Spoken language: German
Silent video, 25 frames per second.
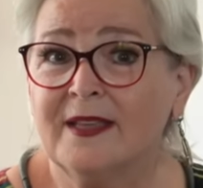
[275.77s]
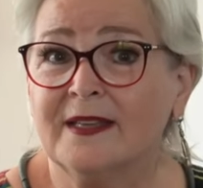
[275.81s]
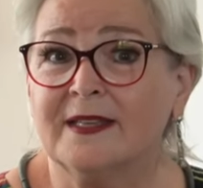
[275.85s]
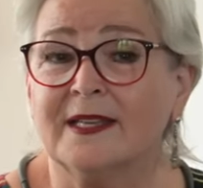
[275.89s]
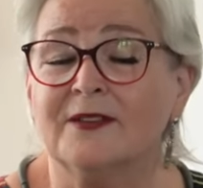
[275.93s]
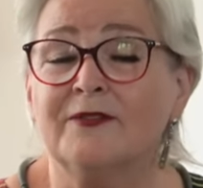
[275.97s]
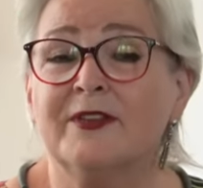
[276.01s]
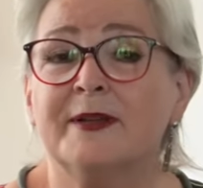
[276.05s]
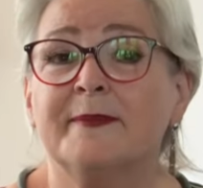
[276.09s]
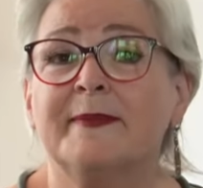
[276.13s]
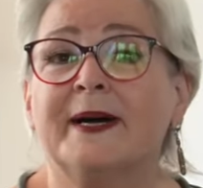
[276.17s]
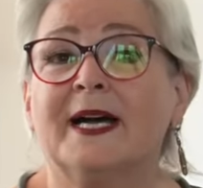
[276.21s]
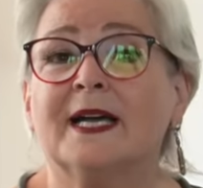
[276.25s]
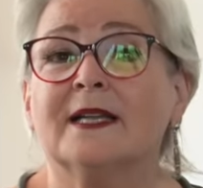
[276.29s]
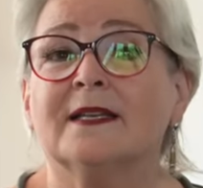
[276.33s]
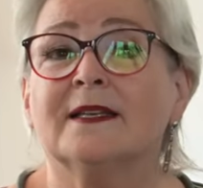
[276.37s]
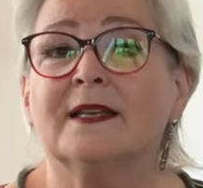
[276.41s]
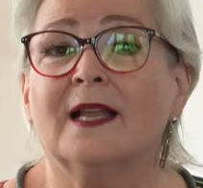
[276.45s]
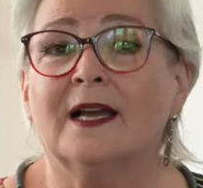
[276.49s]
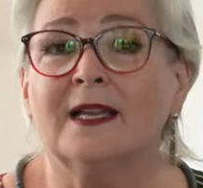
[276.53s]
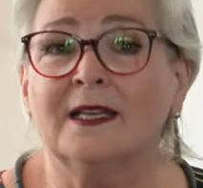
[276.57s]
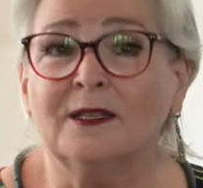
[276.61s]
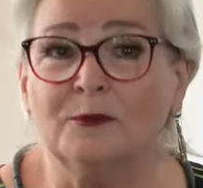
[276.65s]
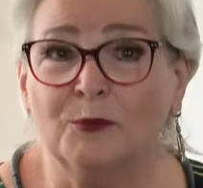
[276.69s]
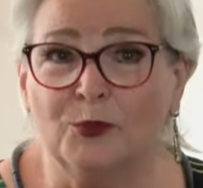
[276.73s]
denn wir
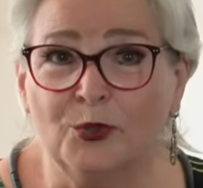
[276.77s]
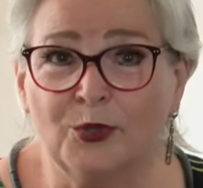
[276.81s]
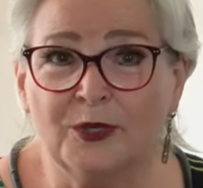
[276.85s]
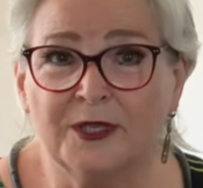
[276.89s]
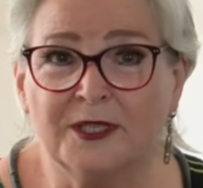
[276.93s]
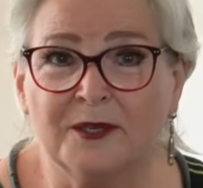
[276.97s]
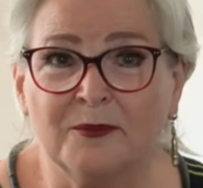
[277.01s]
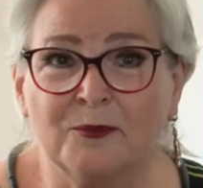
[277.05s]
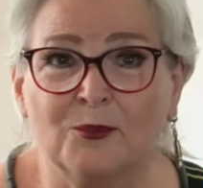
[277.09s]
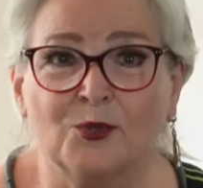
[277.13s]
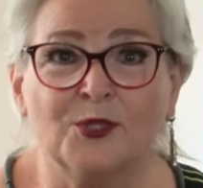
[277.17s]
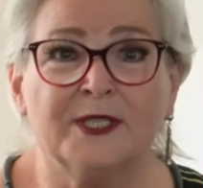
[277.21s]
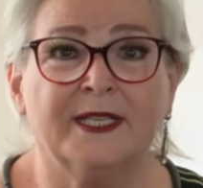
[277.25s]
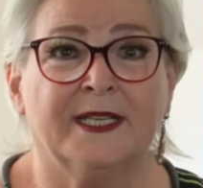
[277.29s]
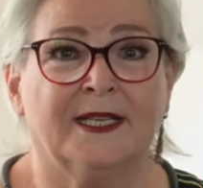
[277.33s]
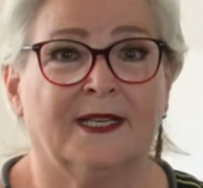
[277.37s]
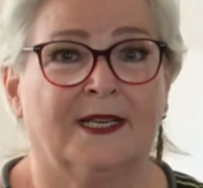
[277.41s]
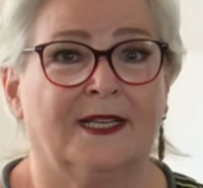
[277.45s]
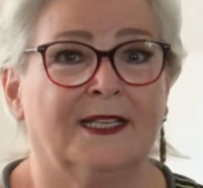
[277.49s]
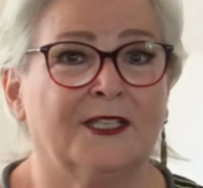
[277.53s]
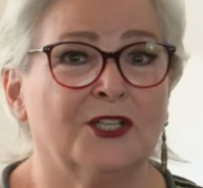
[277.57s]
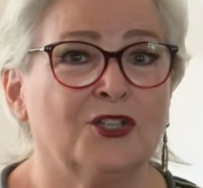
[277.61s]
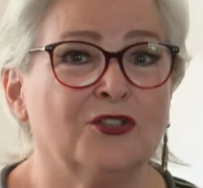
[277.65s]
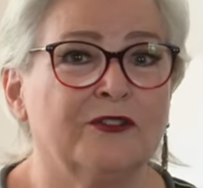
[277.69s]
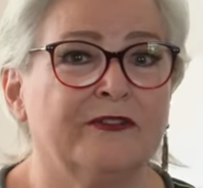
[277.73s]
machten alle möglichen
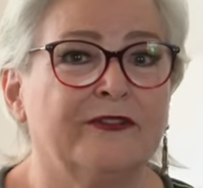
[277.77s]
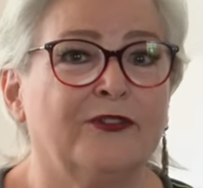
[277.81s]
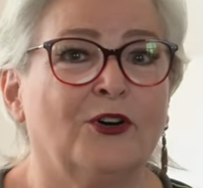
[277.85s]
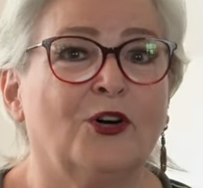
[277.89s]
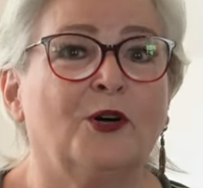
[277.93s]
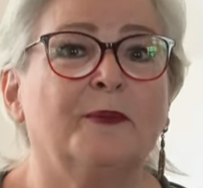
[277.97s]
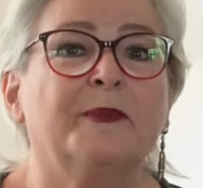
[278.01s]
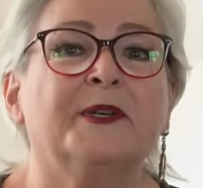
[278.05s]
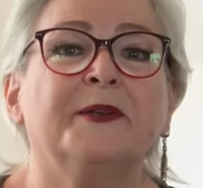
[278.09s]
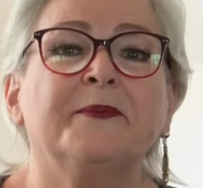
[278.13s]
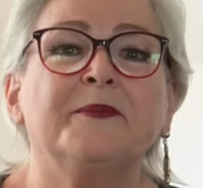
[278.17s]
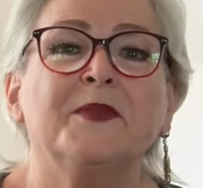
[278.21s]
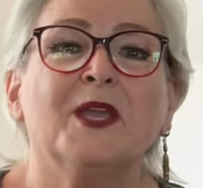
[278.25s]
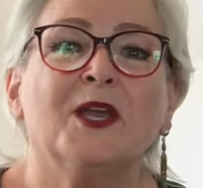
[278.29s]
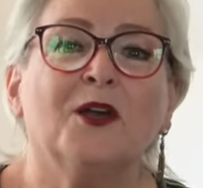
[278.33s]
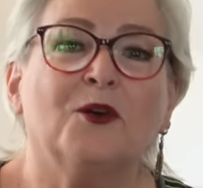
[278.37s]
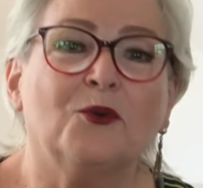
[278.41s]
musikalischen Formen.